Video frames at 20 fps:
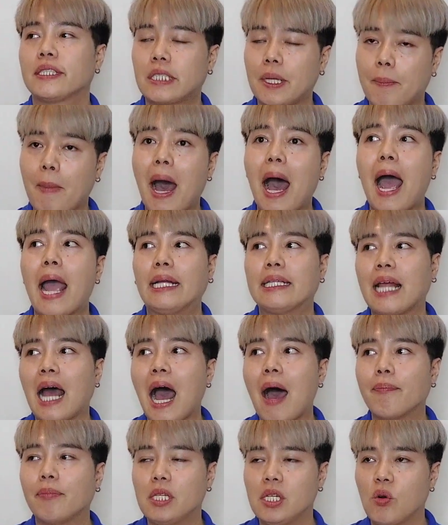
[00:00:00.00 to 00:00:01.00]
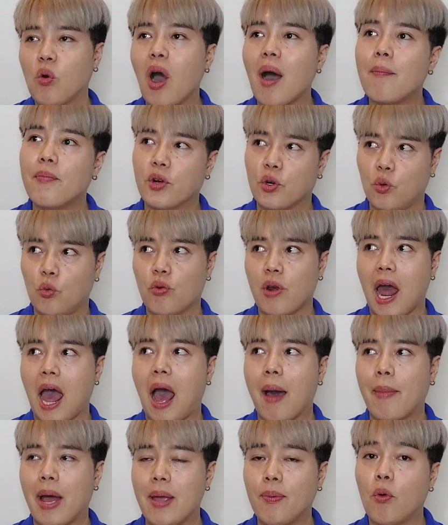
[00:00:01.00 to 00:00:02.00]
สบาย ถามถึงความหรูหรา
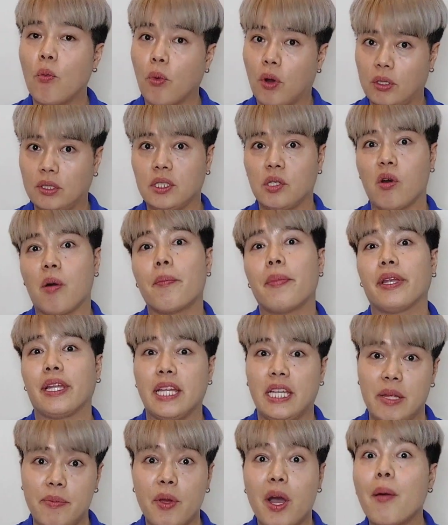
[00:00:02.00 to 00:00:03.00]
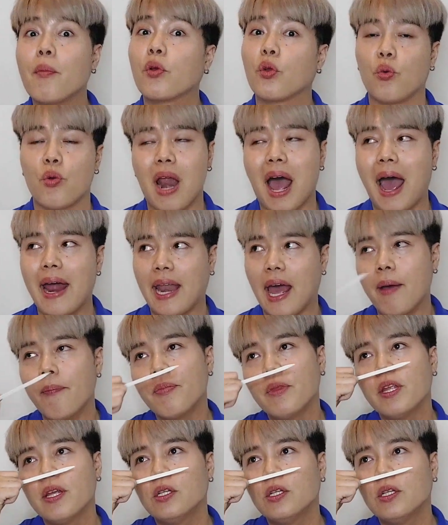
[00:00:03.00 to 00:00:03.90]
ไหม ผมก็รู้สึกว่าเป็นกลิ่นที่ความหรูหรา นะ